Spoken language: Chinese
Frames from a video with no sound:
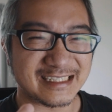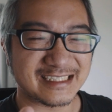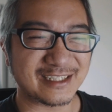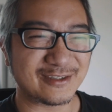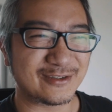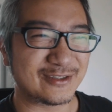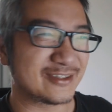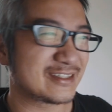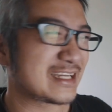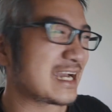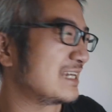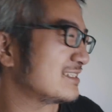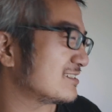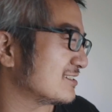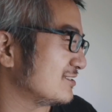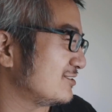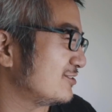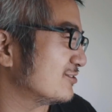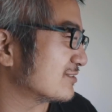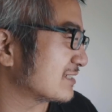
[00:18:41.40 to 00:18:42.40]
的时候我就开
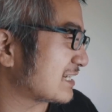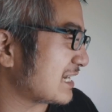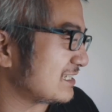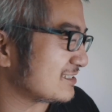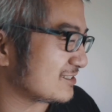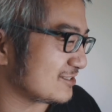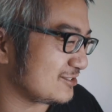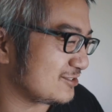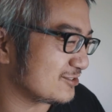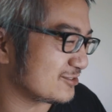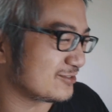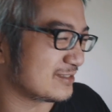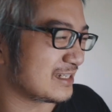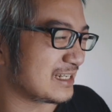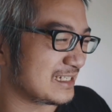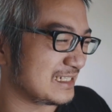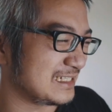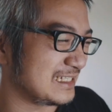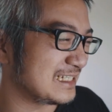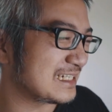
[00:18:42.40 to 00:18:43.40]
始用，开始用
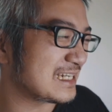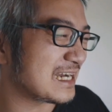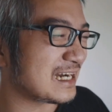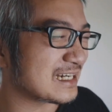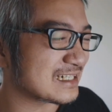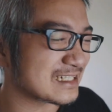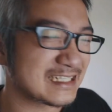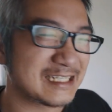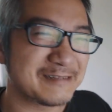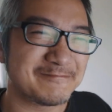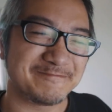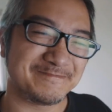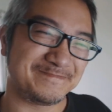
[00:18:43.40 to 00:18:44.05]
了尼康，